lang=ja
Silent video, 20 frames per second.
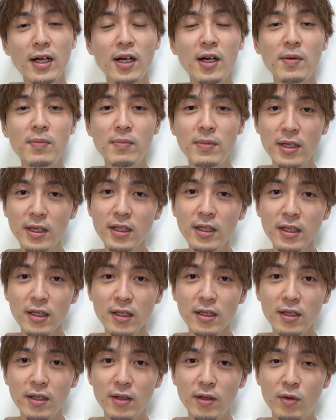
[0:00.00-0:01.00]
段あんま
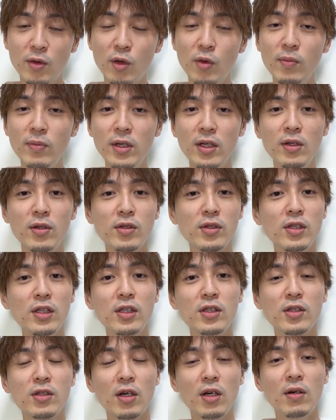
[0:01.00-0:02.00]
りコンビニの
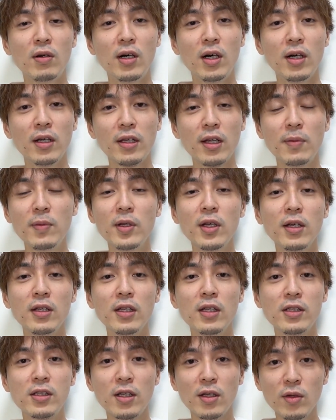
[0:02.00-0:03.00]
スイーツとかは食べない
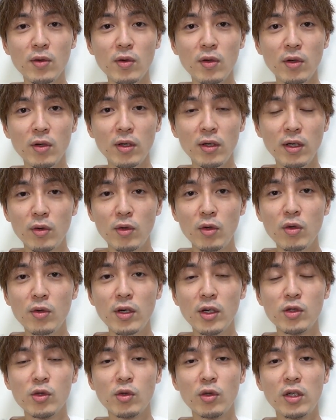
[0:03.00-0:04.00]
んですけど、
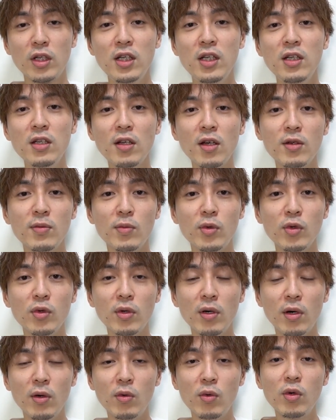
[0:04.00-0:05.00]
今回ちょっと気になるも
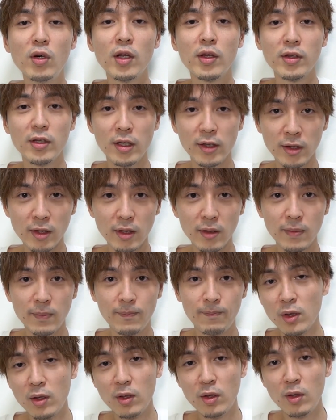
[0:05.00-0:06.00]
のが多かったんで、
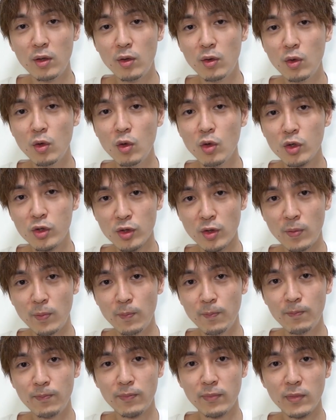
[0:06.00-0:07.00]

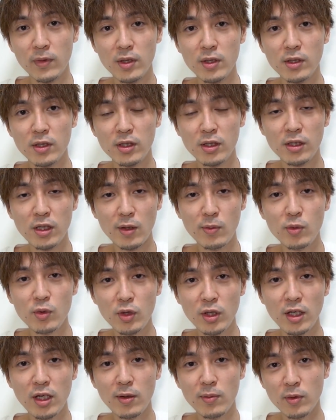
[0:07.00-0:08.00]
ローソン、
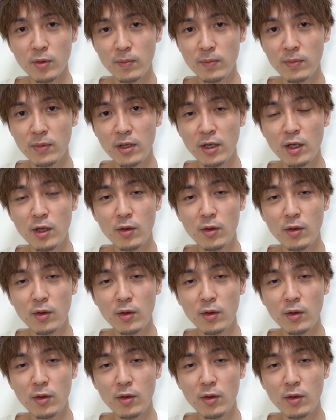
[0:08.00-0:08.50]
セブンイレブン、